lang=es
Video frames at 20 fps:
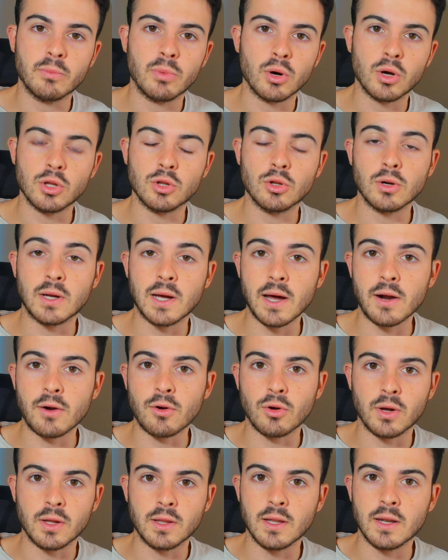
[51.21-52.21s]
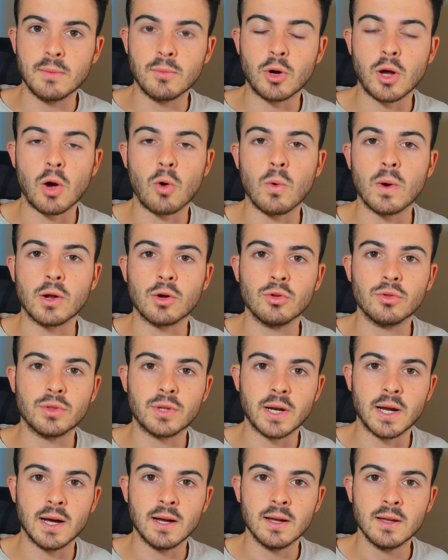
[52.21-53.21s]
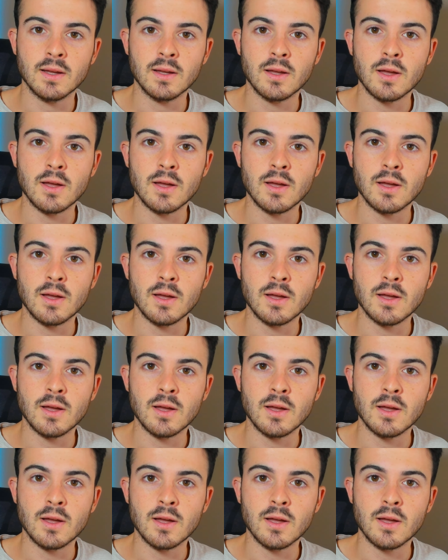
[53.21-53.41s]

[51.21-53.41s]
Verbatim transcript: poquito el carro, que tenemos que jugar contra